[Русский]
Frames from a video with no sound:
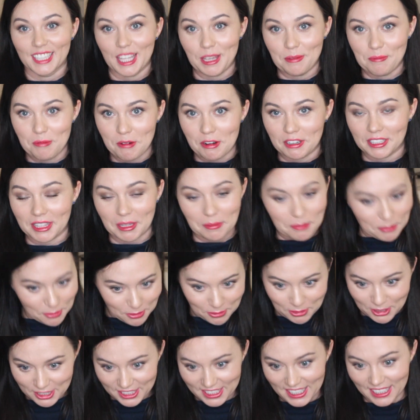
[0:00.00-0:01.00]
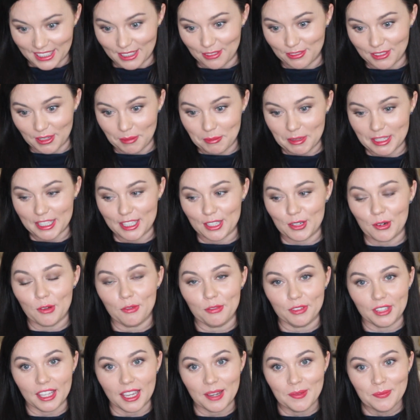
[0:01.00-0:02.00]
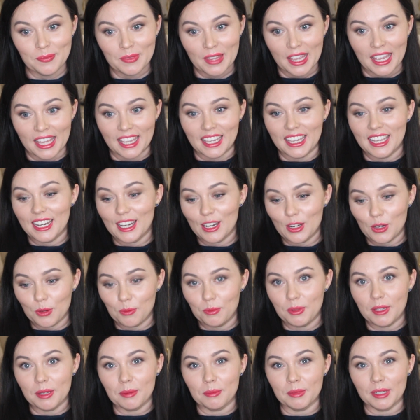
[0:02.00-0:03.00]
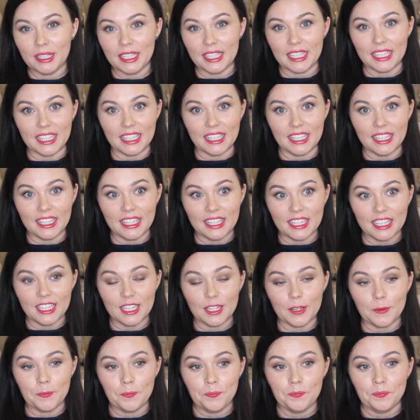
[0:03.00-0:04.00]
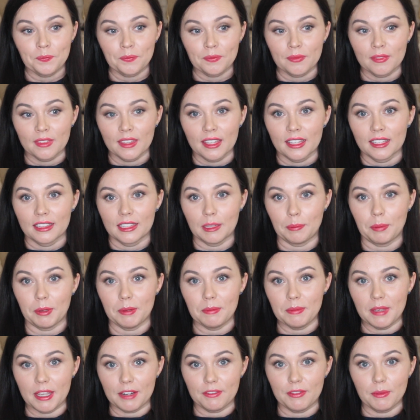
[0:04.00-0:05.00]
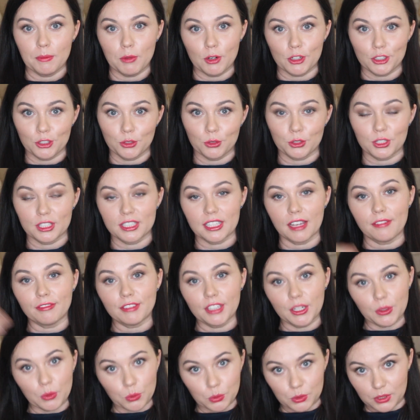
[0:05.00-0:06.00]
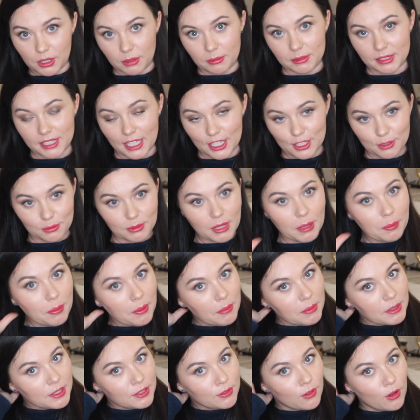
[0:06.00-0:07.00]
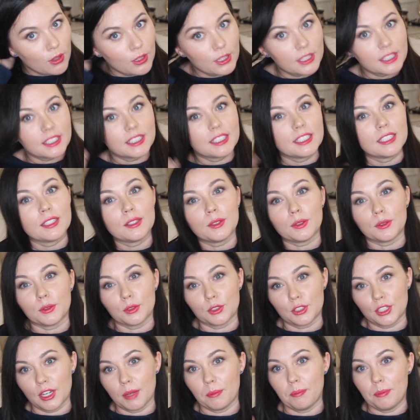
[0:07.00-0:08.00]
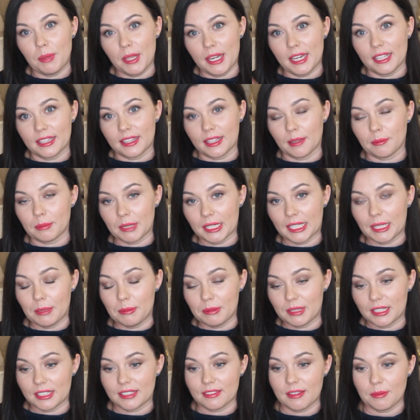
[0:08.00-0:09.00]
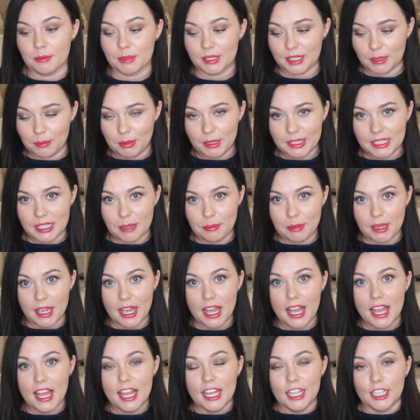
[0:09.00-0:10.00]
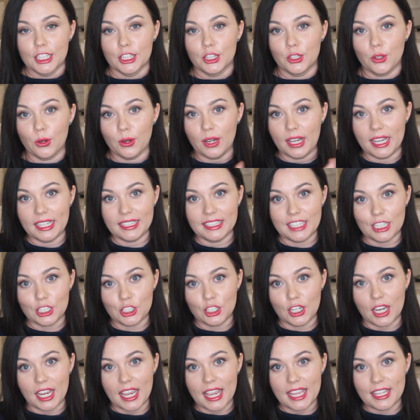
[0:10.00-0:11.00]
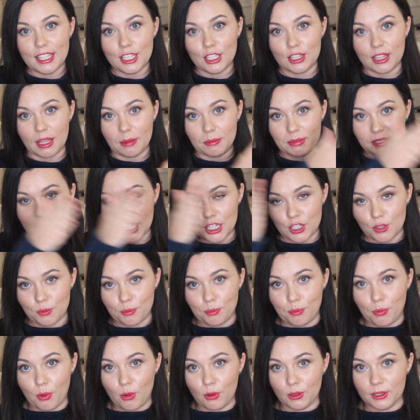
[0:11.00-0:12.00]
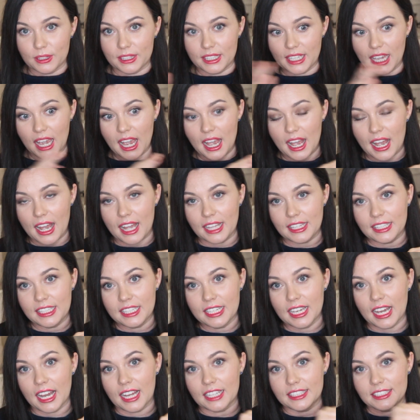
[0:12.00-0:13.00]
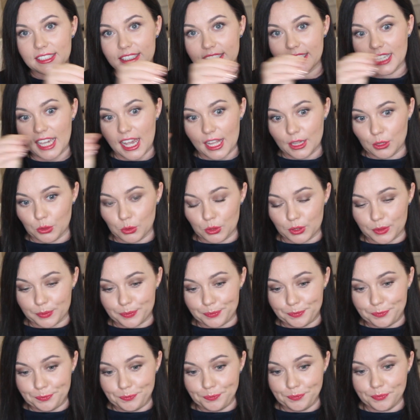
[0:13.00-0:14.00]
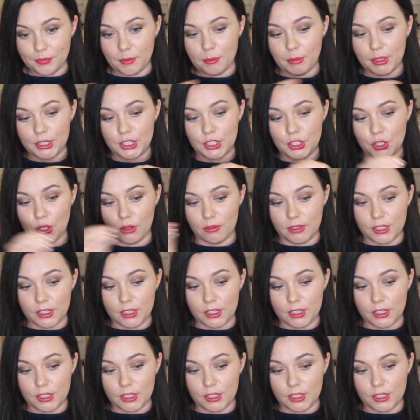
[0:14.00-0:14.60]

дай бог там муж где-то в командировке или любимый, и Например, вы можете уже завтра утром, скажем, да, помыть волосы уже перед там какими-то своими событиями, но даже эти там, скажем, полдня, они оттянут мытье